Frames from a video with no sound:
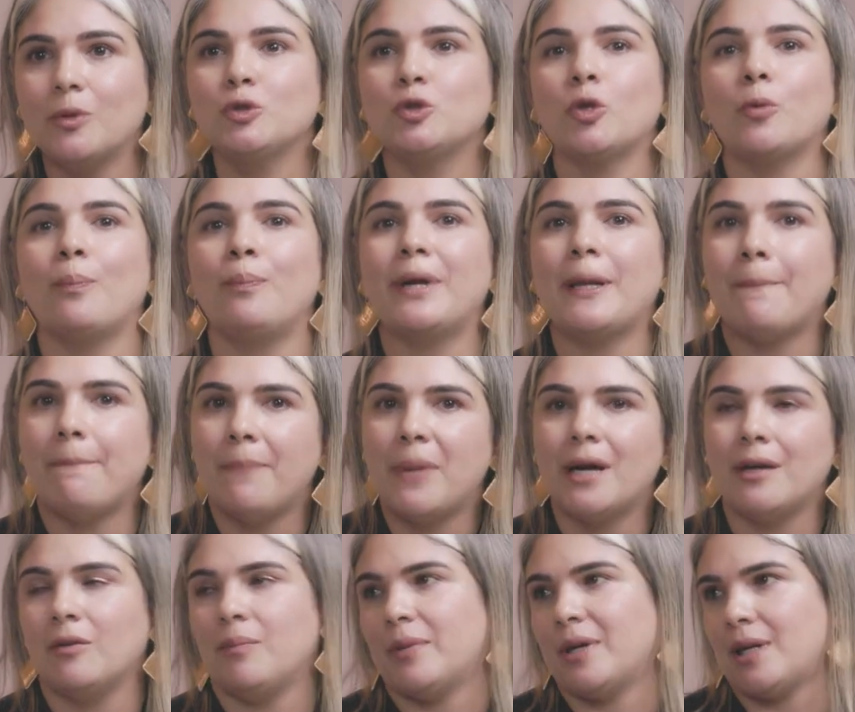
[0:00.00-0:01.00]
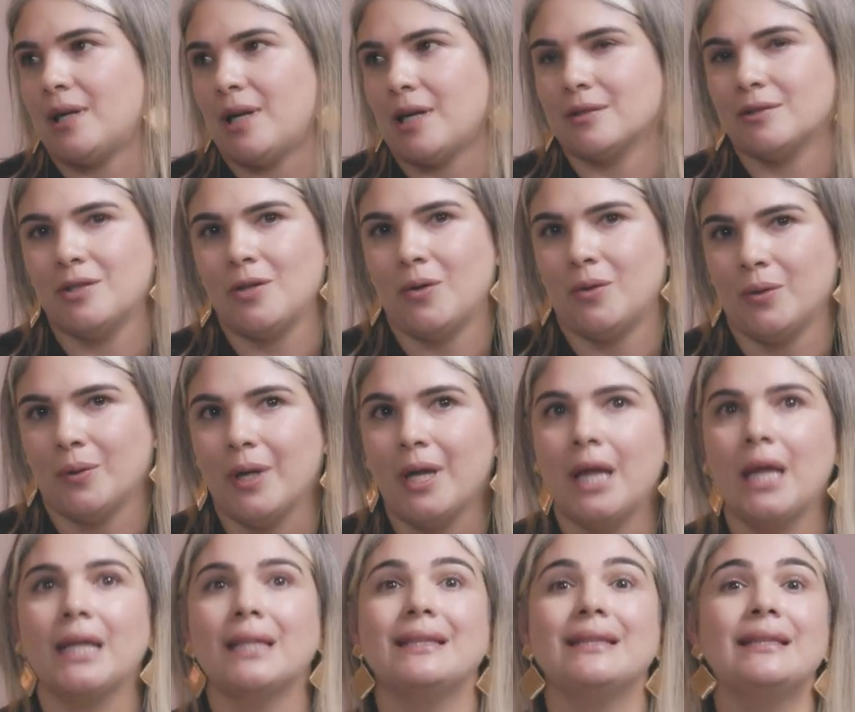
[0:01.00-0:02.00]
yo preparo para la acción,
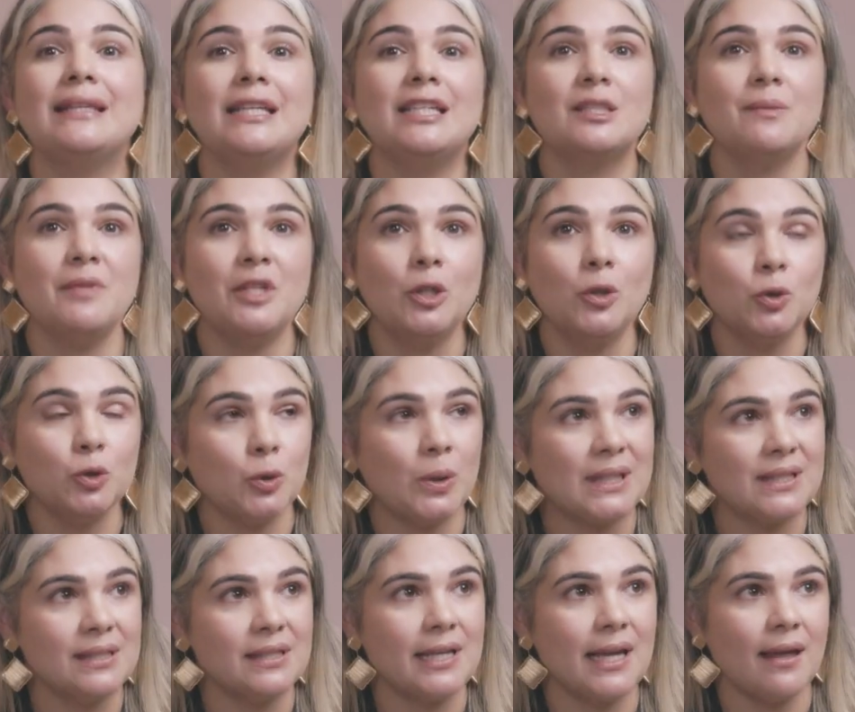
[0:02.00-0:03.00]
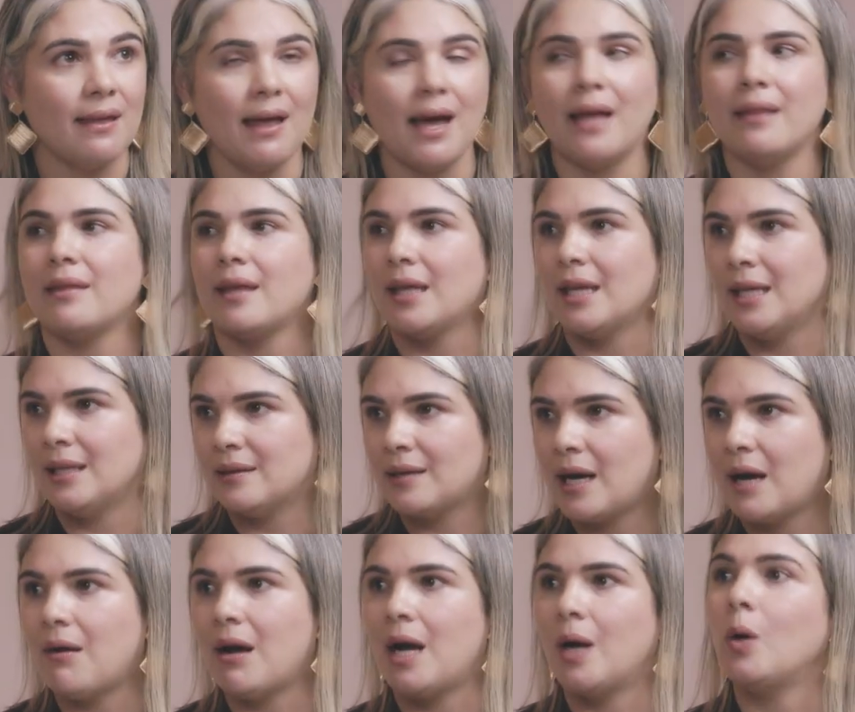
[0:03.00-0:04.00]
disminuyo ansiedad y
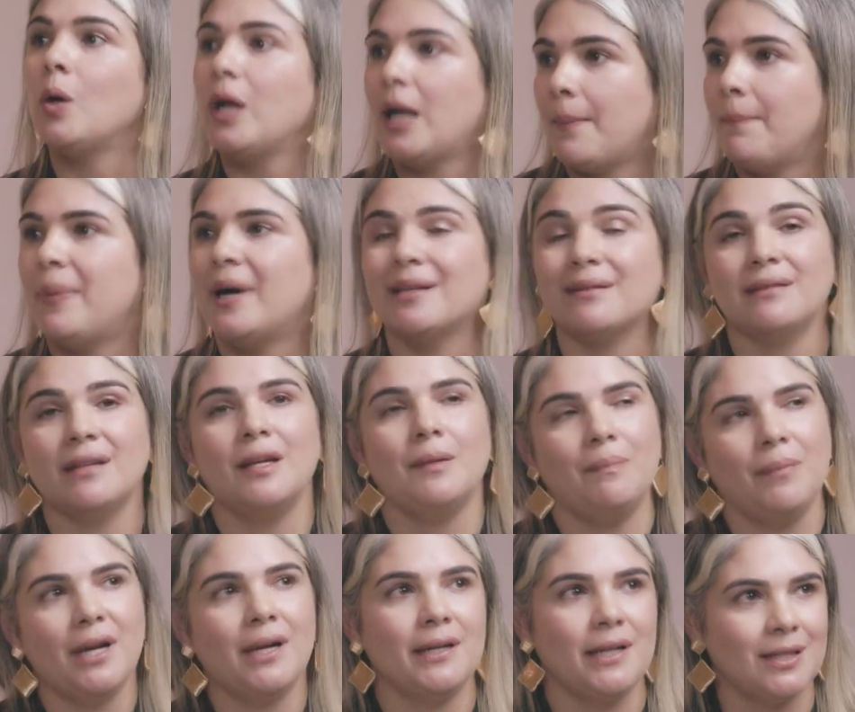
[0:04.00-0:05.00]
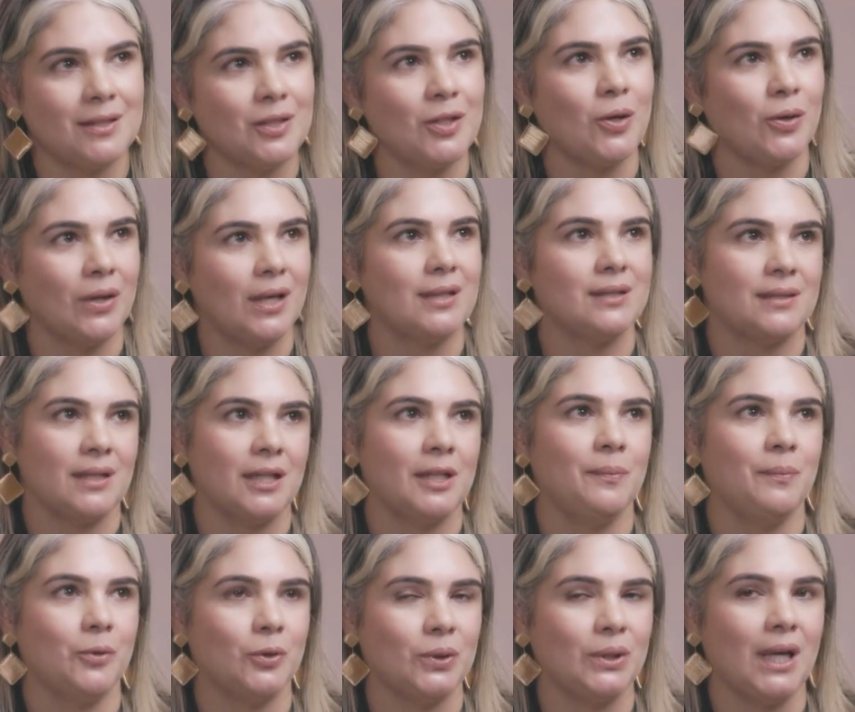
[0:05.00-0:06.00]
trabajo la parte de planeación, que es tan
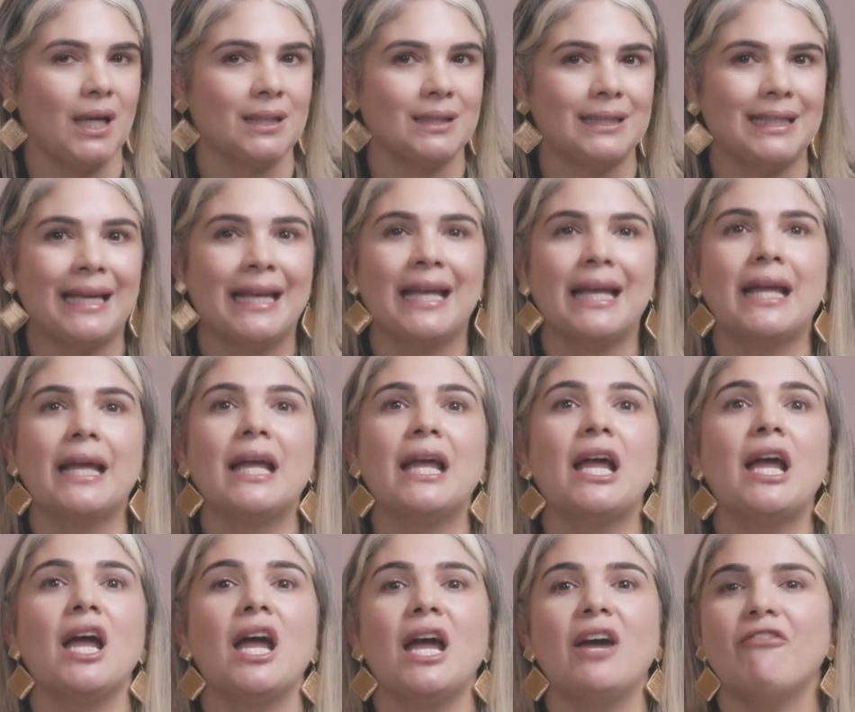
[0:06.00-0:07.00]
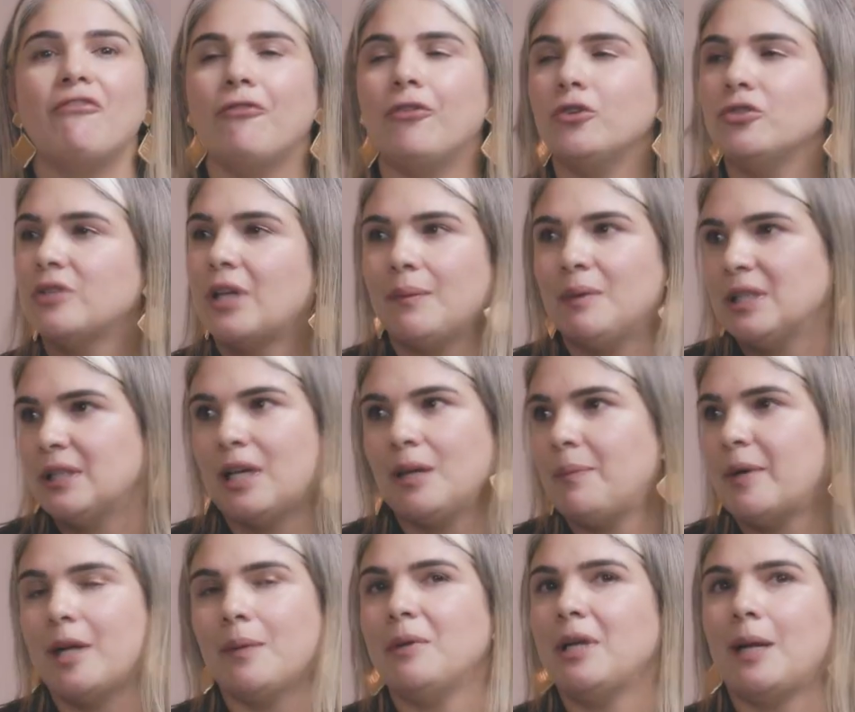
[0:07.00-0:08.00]
importante. Fundamental
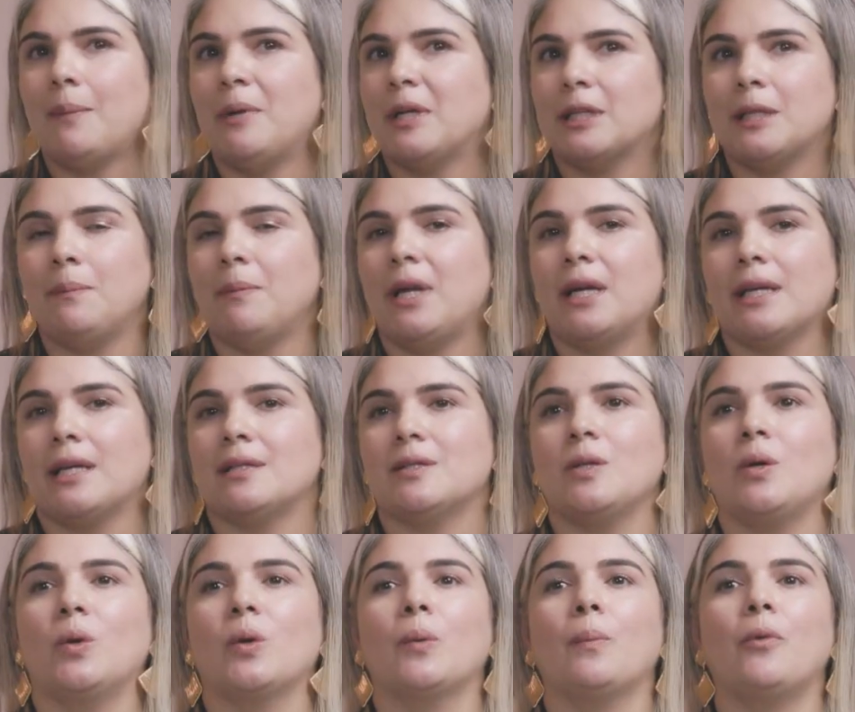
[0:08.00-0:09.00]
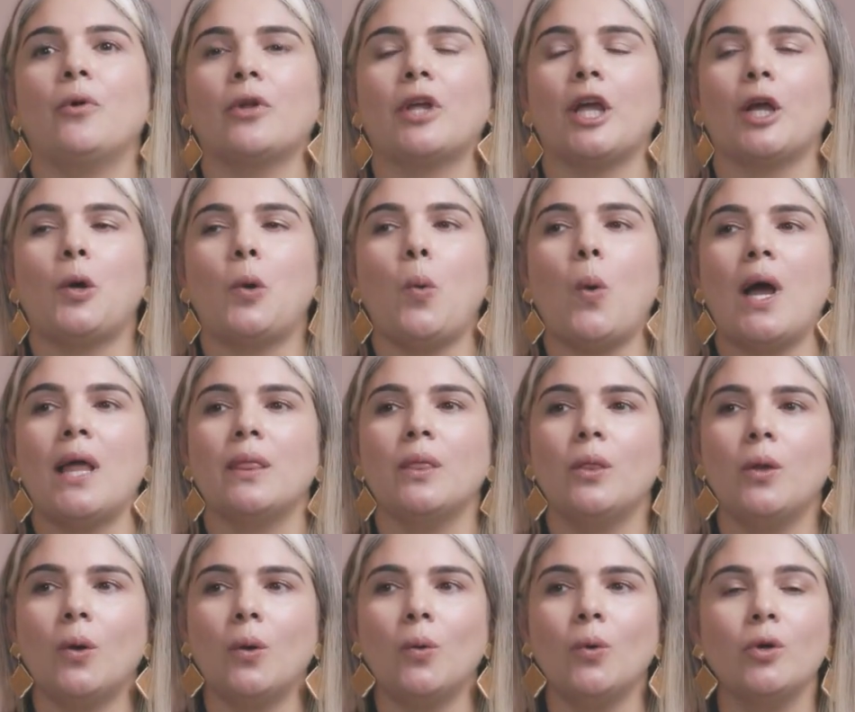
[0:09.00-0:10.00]
para mí la parte de planeación, porque
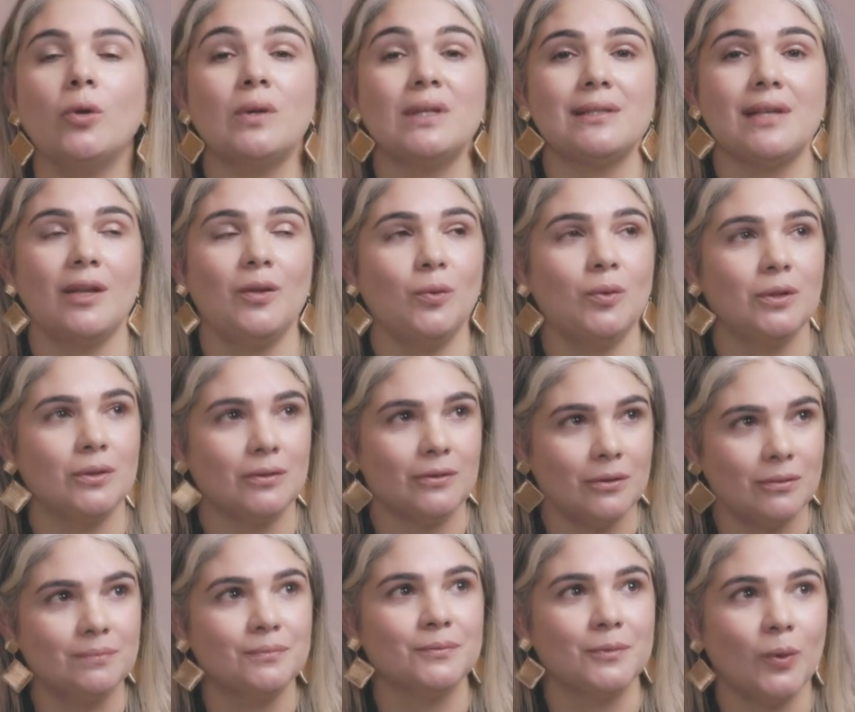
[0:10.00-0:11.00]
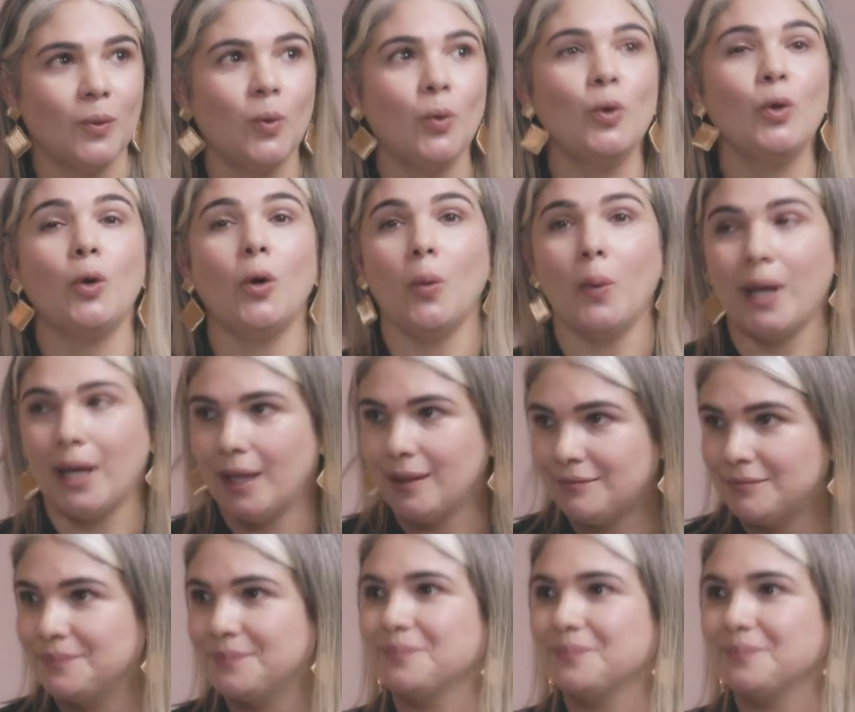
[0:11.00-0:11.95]
cuando uno es adulto, uno ve